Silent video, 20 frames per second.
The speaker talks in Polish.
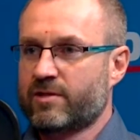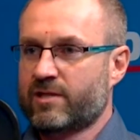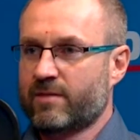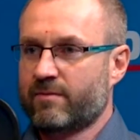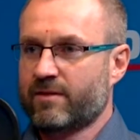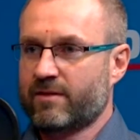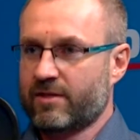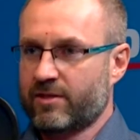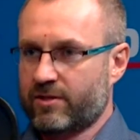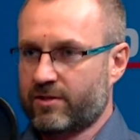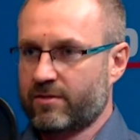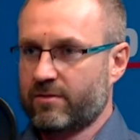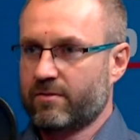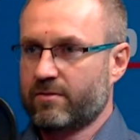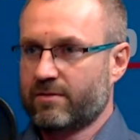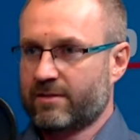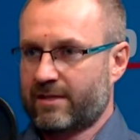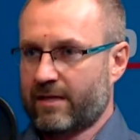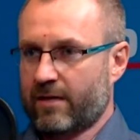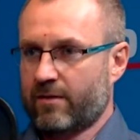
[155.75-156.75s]
Trzeba też
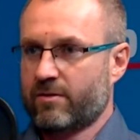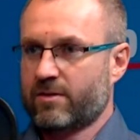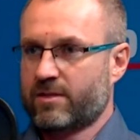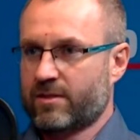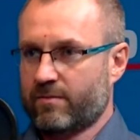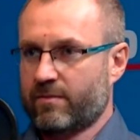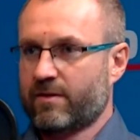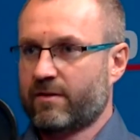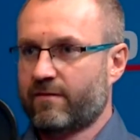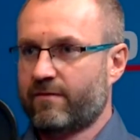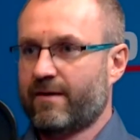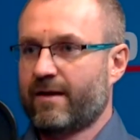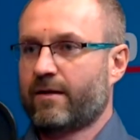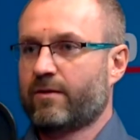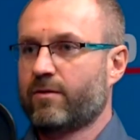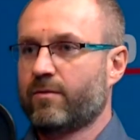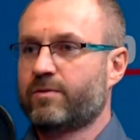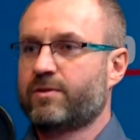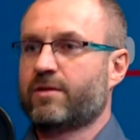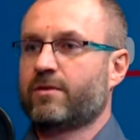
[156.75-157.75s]
stanąć sobie
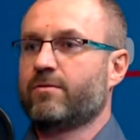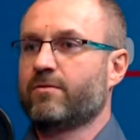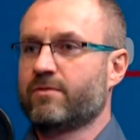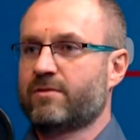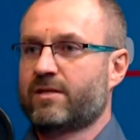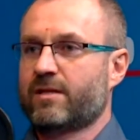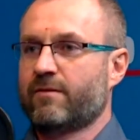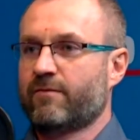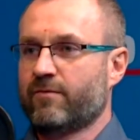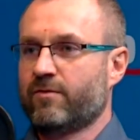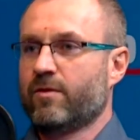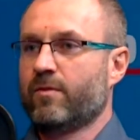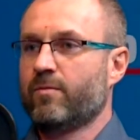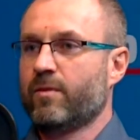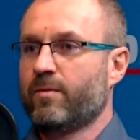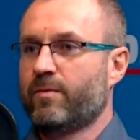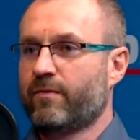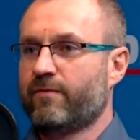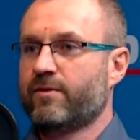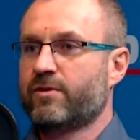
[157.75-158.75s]
twardo przed lustrem w
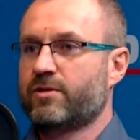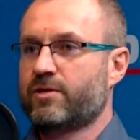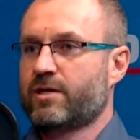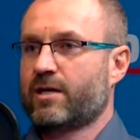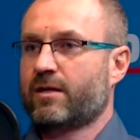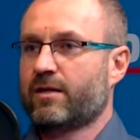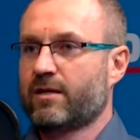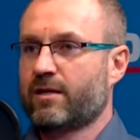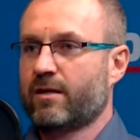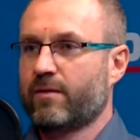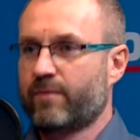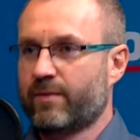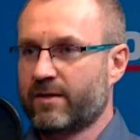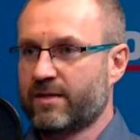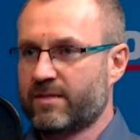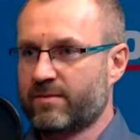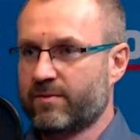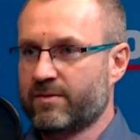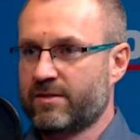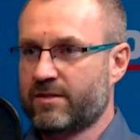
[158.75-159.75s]
domu i powiedzieć, ja takiej
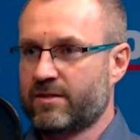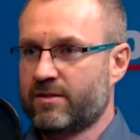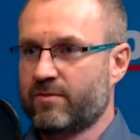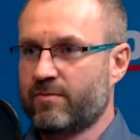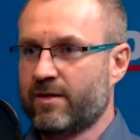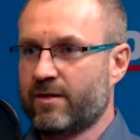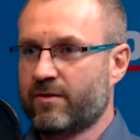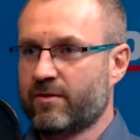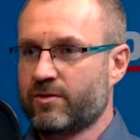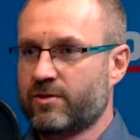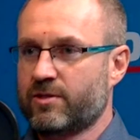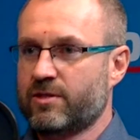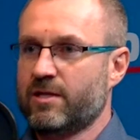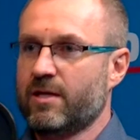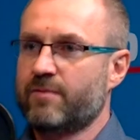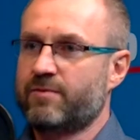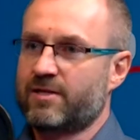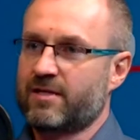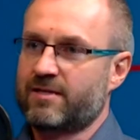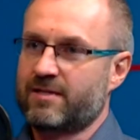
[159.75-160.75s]
predyspozycji umiejętności,
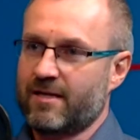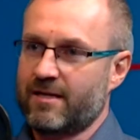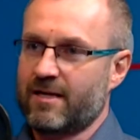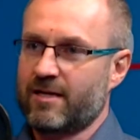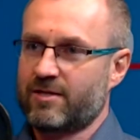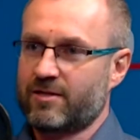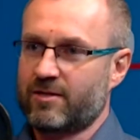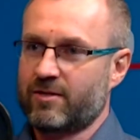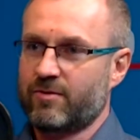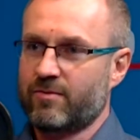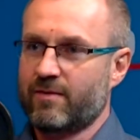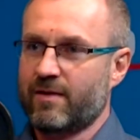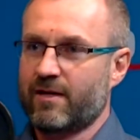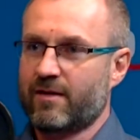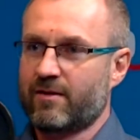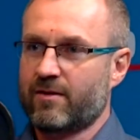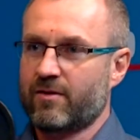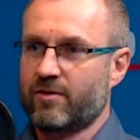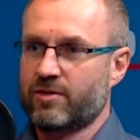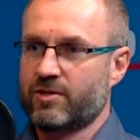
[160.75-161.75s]
nie przeceniać tych
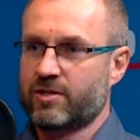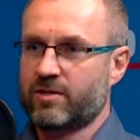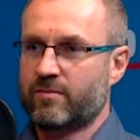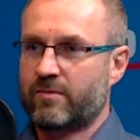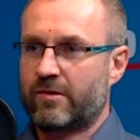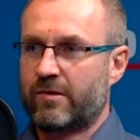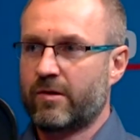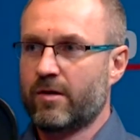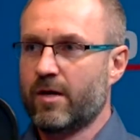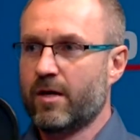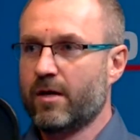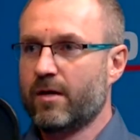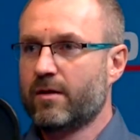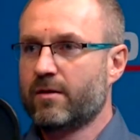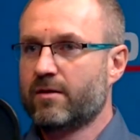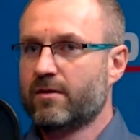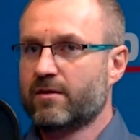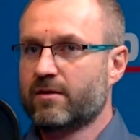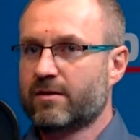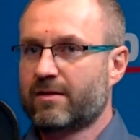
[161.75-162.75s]
umiejętności, bo
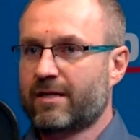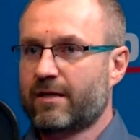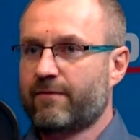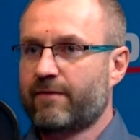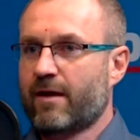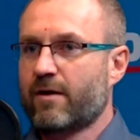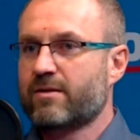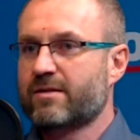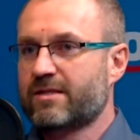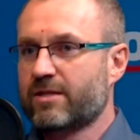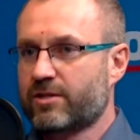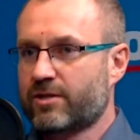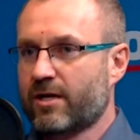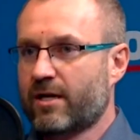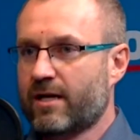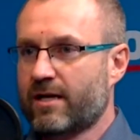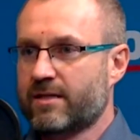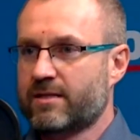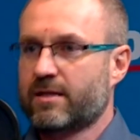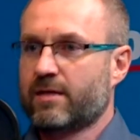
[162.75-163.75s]
y, trafiając na
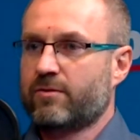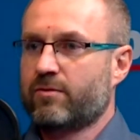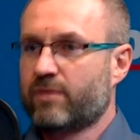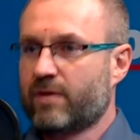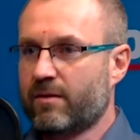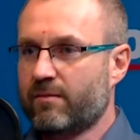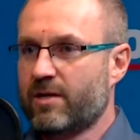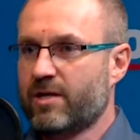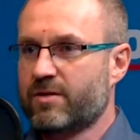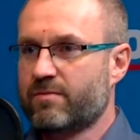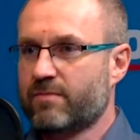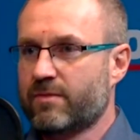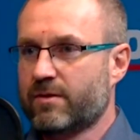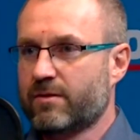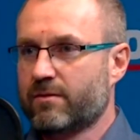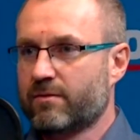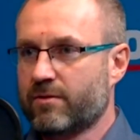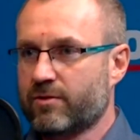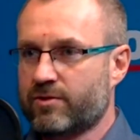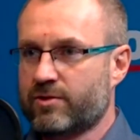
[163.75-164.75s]
szaleńca, tutaj mieliśmy
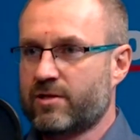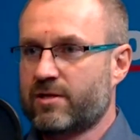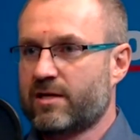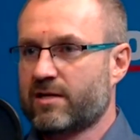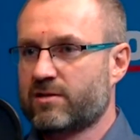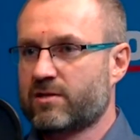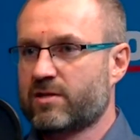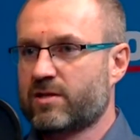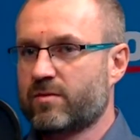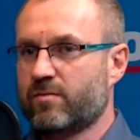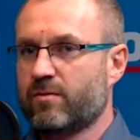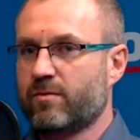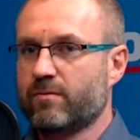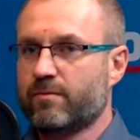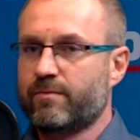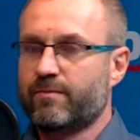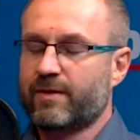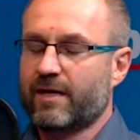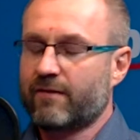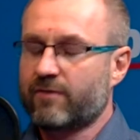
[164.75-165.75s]
do czynienia ze sobą
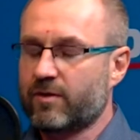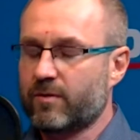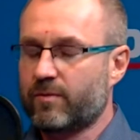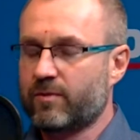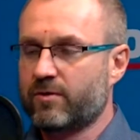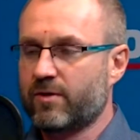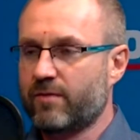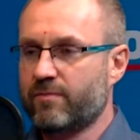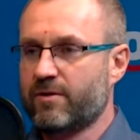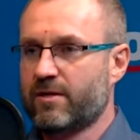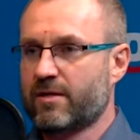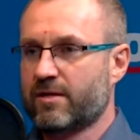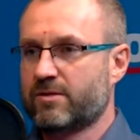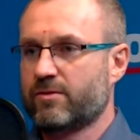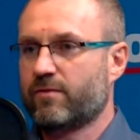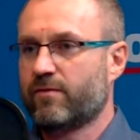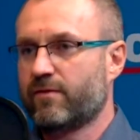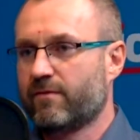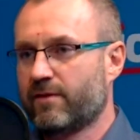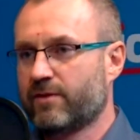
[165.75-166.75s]
prawdopodobnie
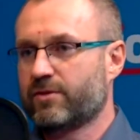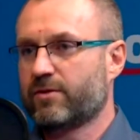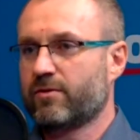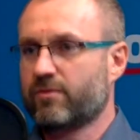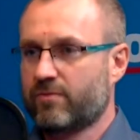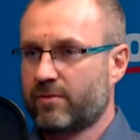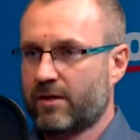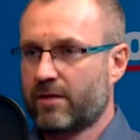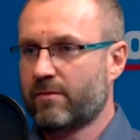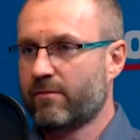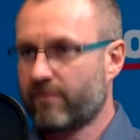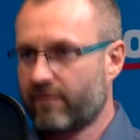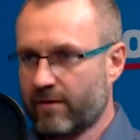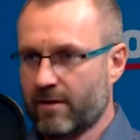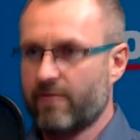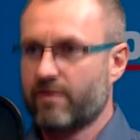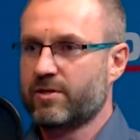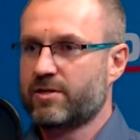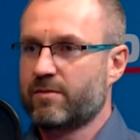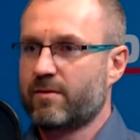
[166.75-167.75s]
niezrównoważoną, tutaj mówię,
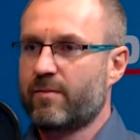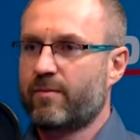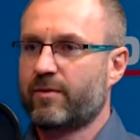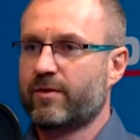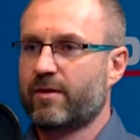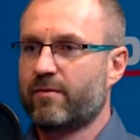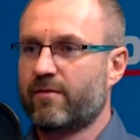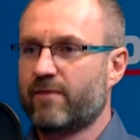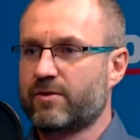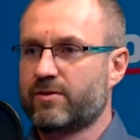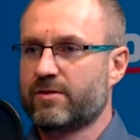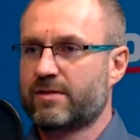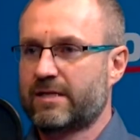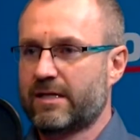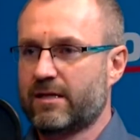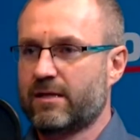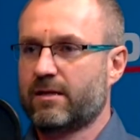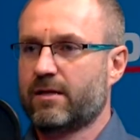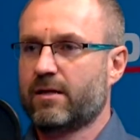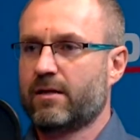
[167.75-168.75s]
nie będziemy podejmować
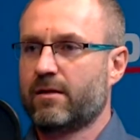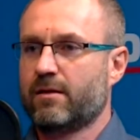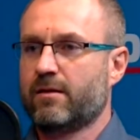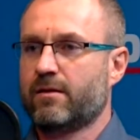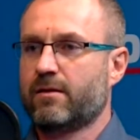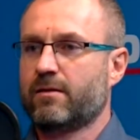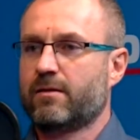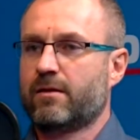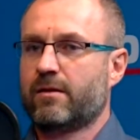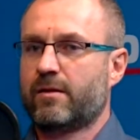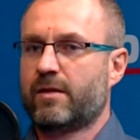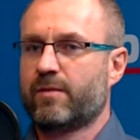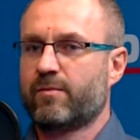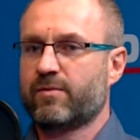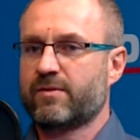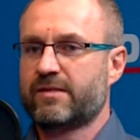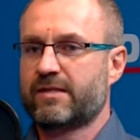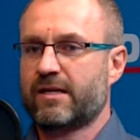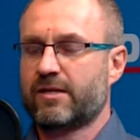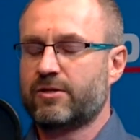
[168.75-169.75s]
oceny tej, tej, tej
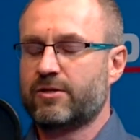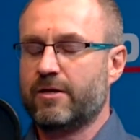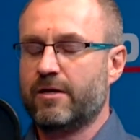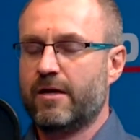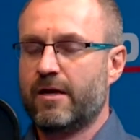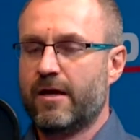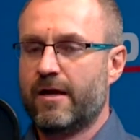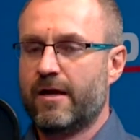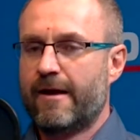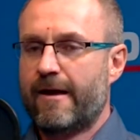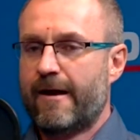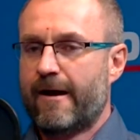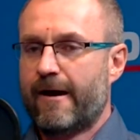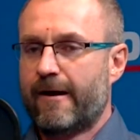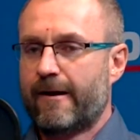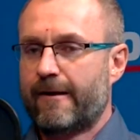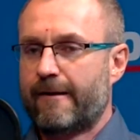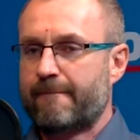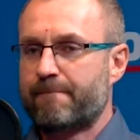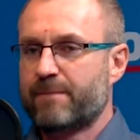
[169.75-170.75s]
postaci,
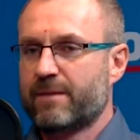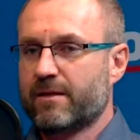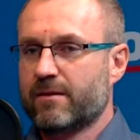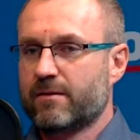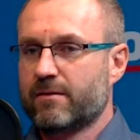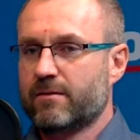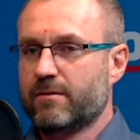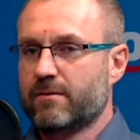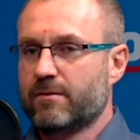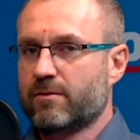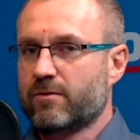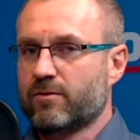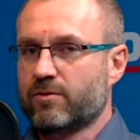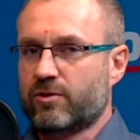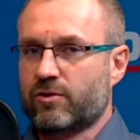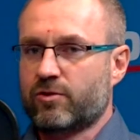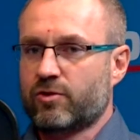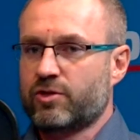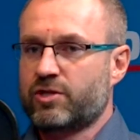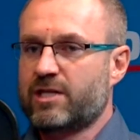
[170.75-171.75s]
ale no,
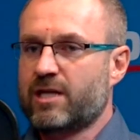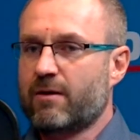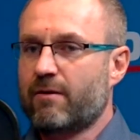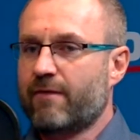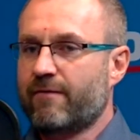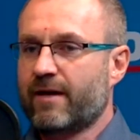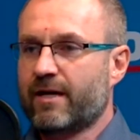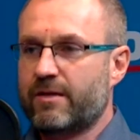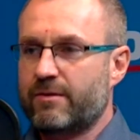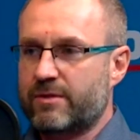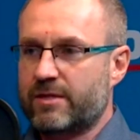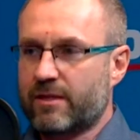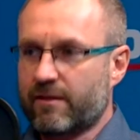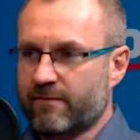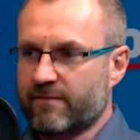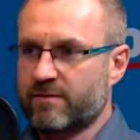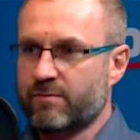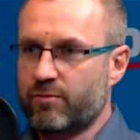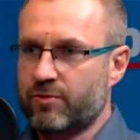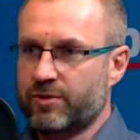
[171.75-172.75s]
ktoś działa w jakimś
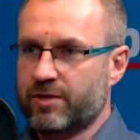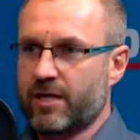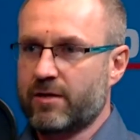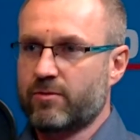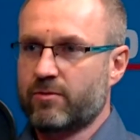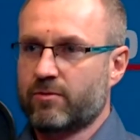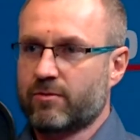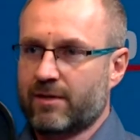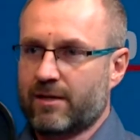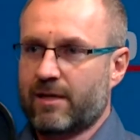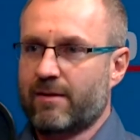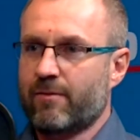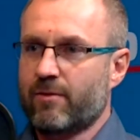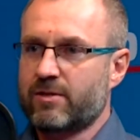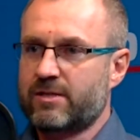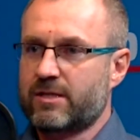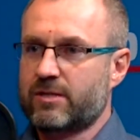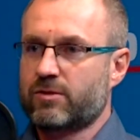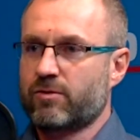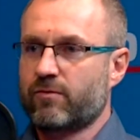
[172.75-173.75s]
tam wzburzeniu, te
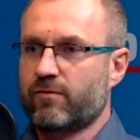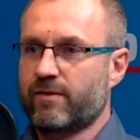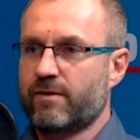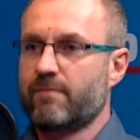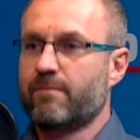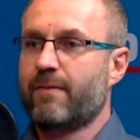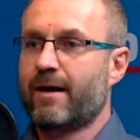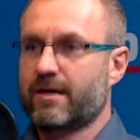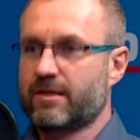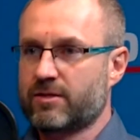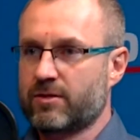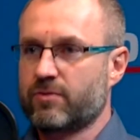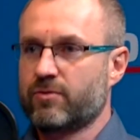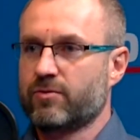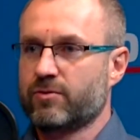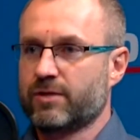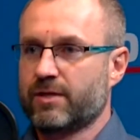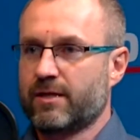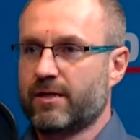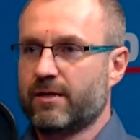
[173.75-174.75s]
emocje są w nim bardzo
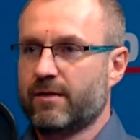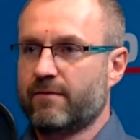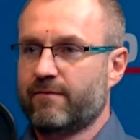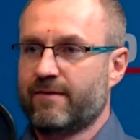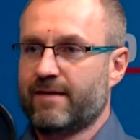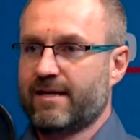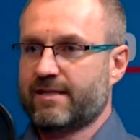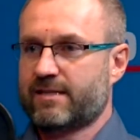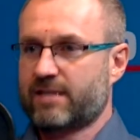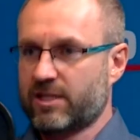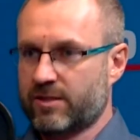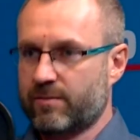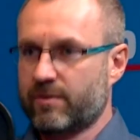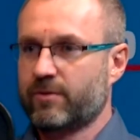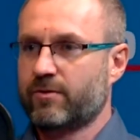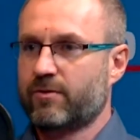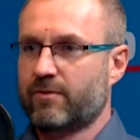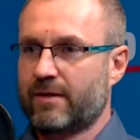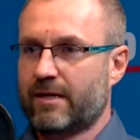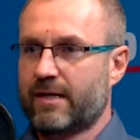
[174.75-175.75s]
duże, w nas też
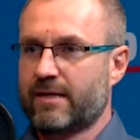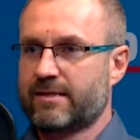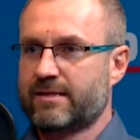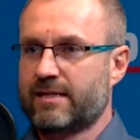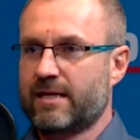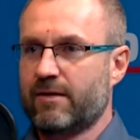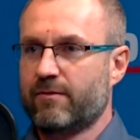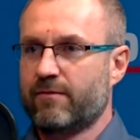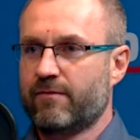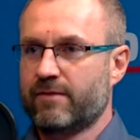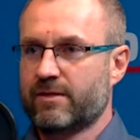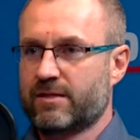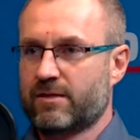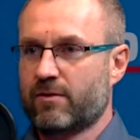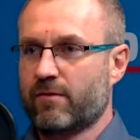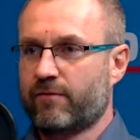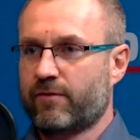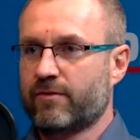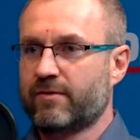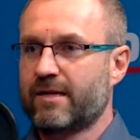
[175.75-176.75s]
będą narastały, więc
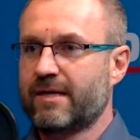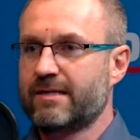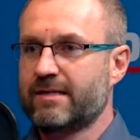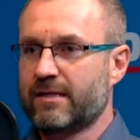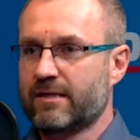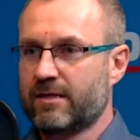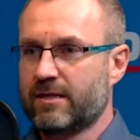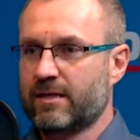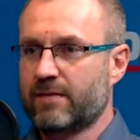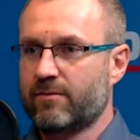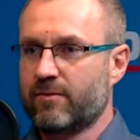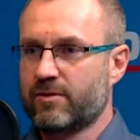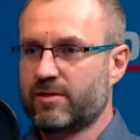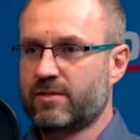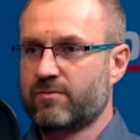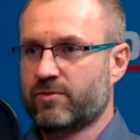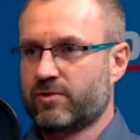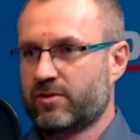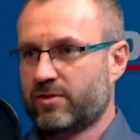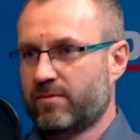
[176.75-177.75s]
konfrontacja tych
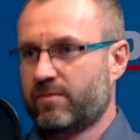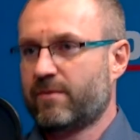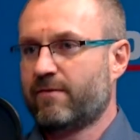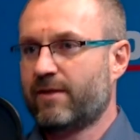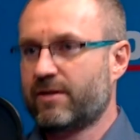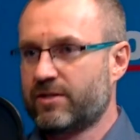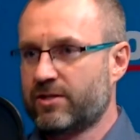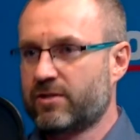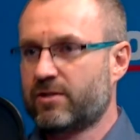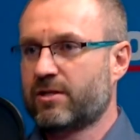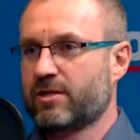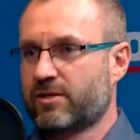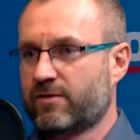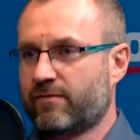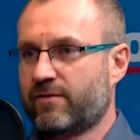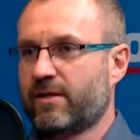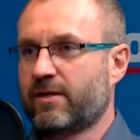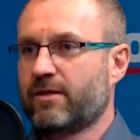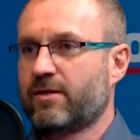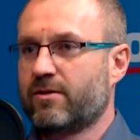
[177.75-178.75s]
emocji może doprowadzić też
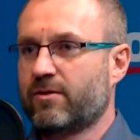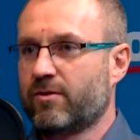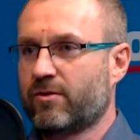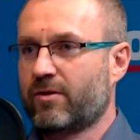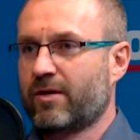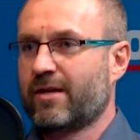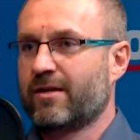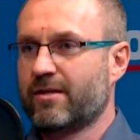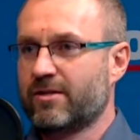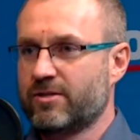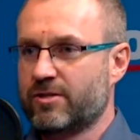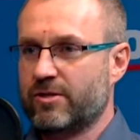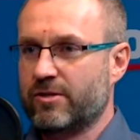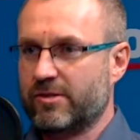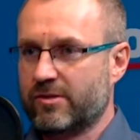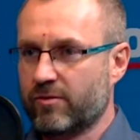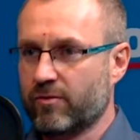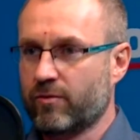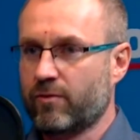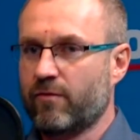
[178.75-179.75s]
tragi do tragicznych
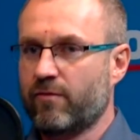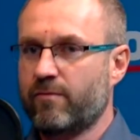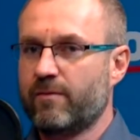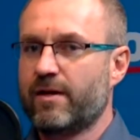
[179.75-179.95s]
skutków.